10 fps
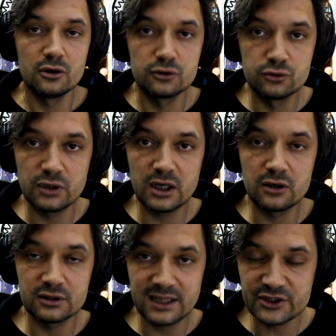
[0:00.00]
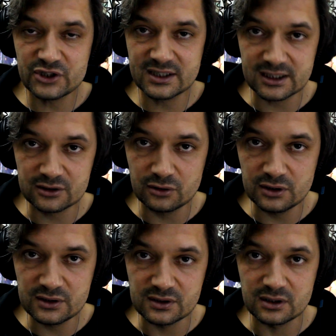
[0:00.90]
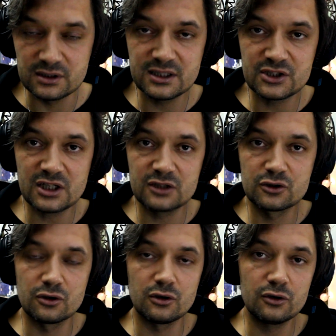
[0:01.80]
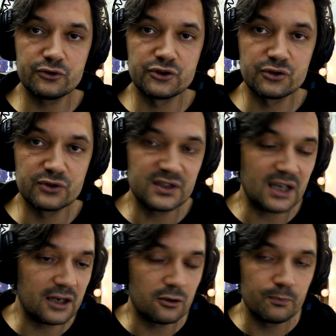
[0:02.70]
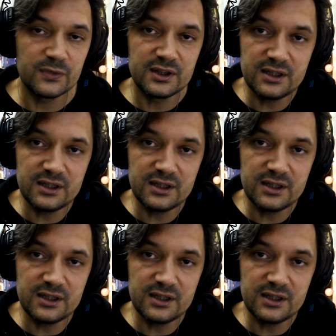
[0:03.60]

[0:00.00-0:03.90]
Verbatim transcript: którego także katolicy nierzadko odrzucają,